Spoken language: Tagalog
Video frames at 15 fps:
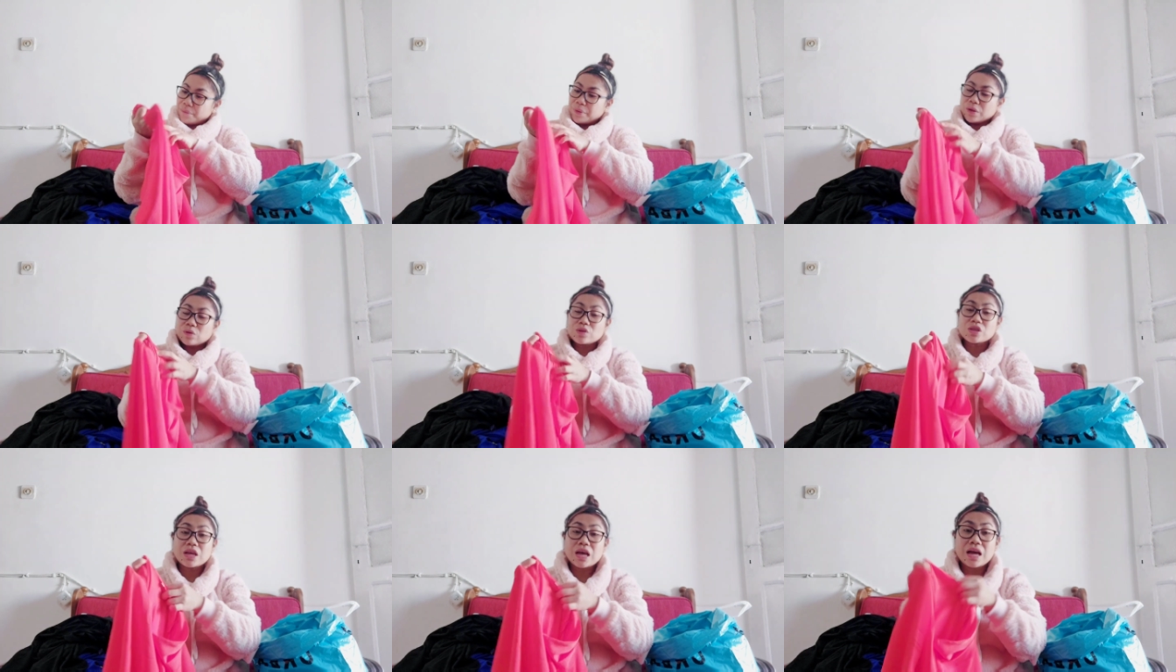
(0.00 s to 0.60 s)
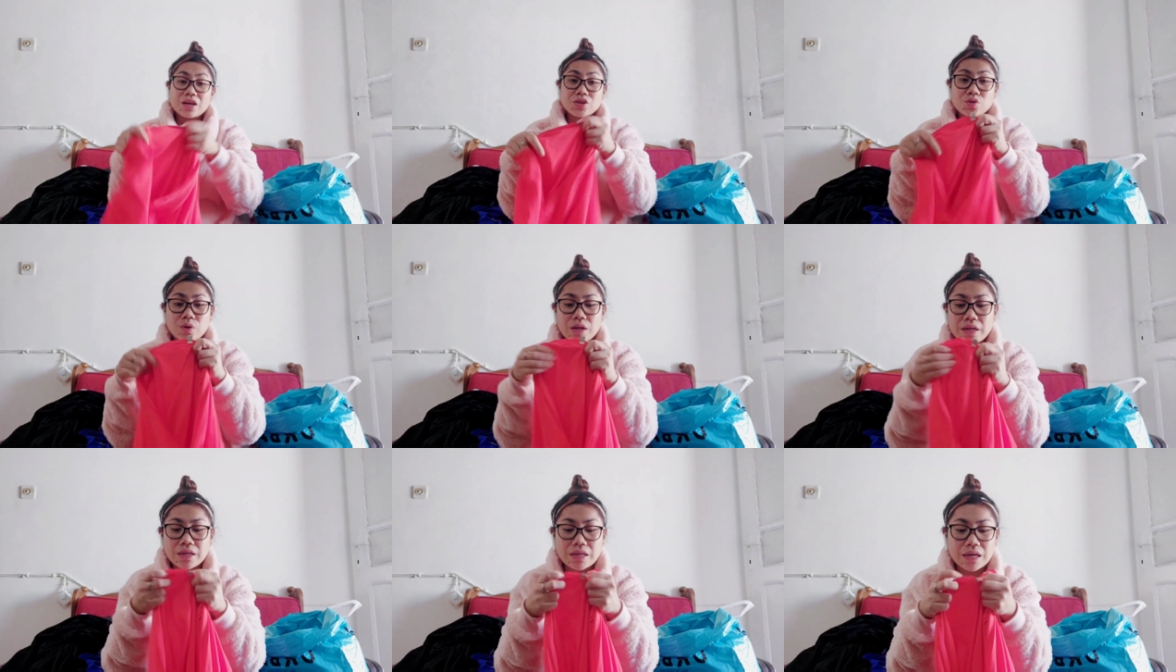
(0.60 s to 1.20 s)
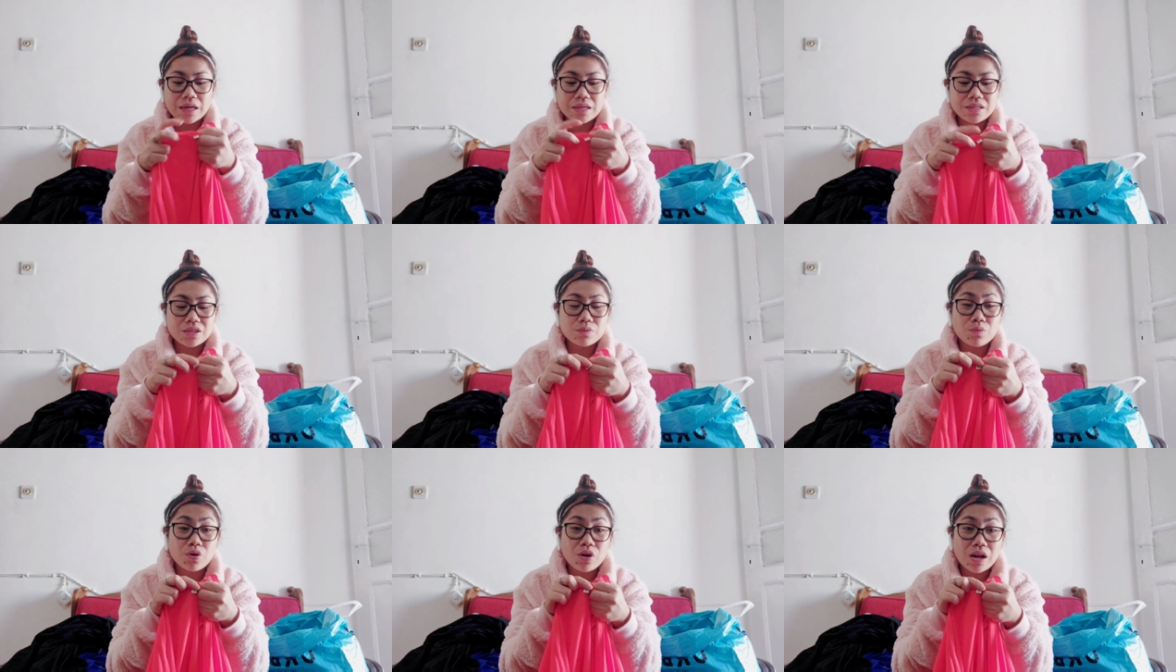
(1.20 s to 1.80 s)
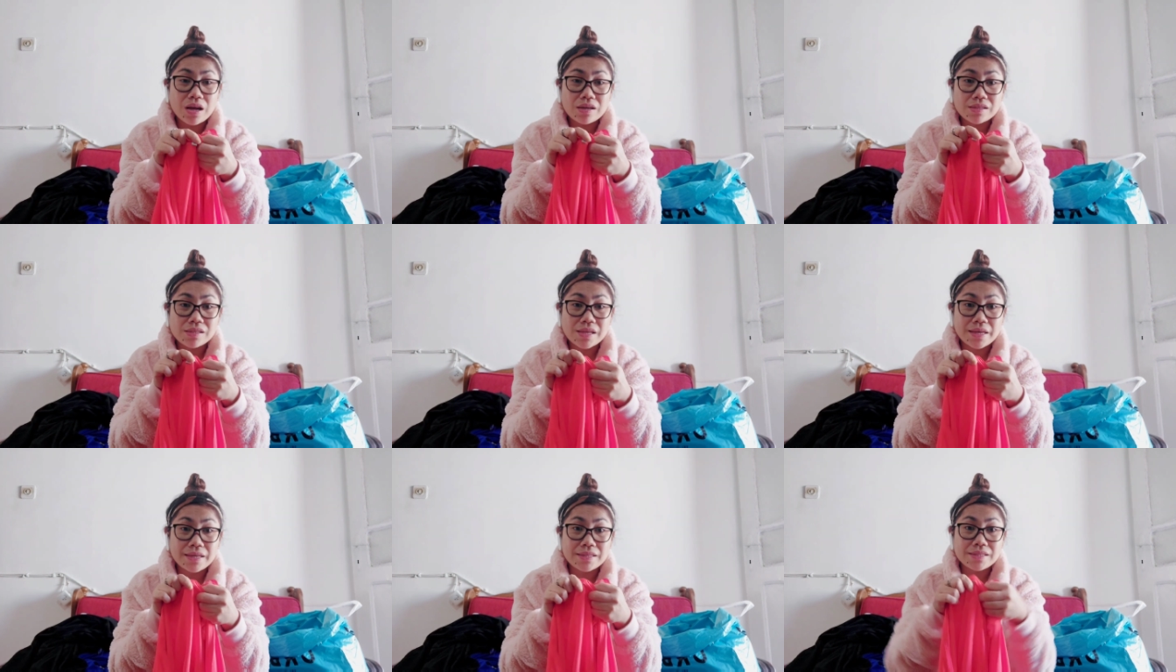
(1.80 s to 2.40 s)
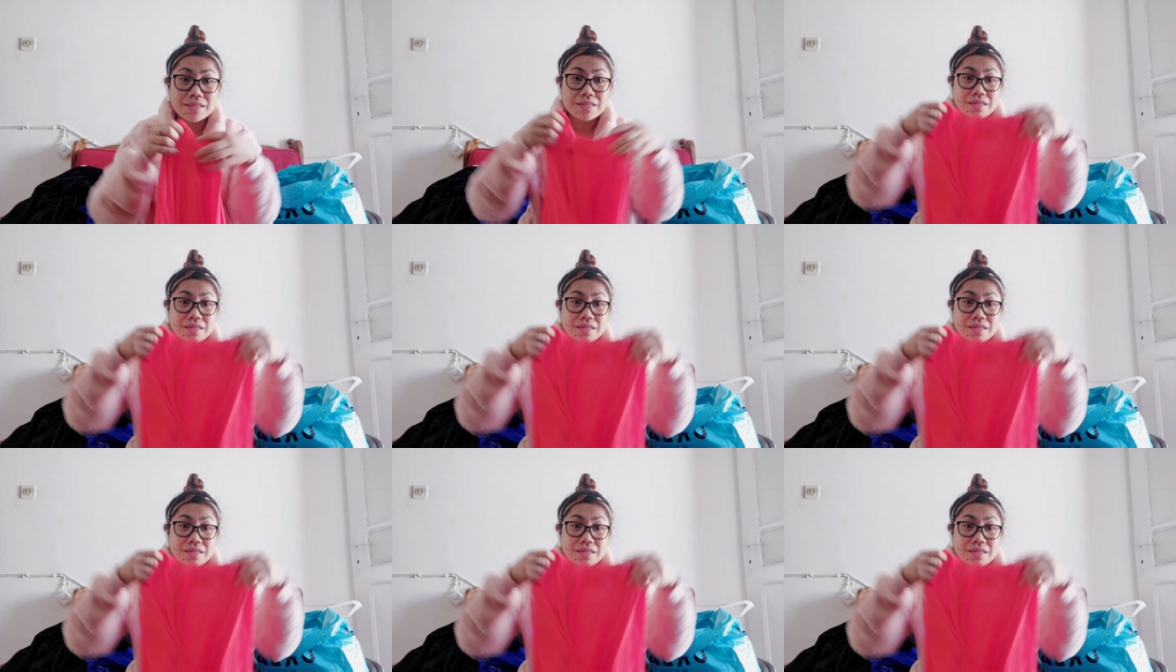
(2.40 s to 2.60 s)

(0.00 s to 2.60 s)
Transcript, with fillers: Pero, actually, guys, small ang size